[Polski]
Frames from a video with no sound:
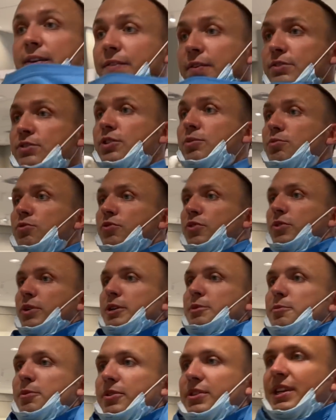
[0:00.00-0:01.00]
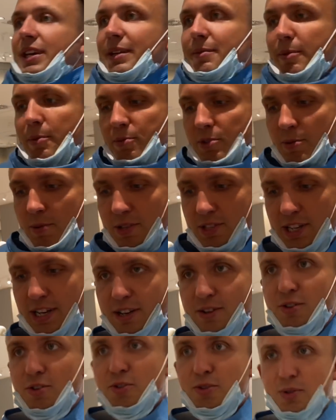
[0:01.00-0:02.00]
wiem, co mówiłeś, bo ten, bo przymierzałem
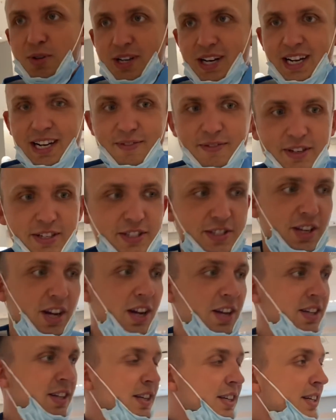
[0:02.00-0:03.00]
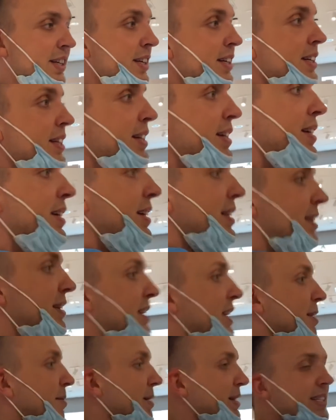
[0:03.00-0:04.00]
koszulkę, ale wiesz co? Ty
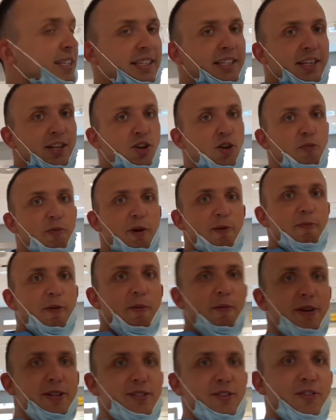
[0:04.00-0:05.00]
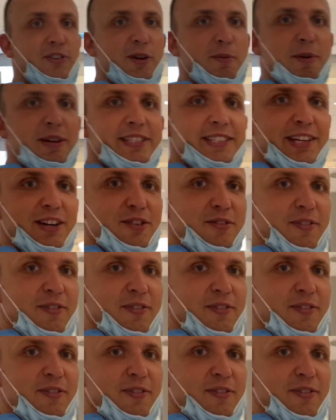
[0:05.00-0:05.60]
nie masz takich głupich pomysłów, chyba sobie ją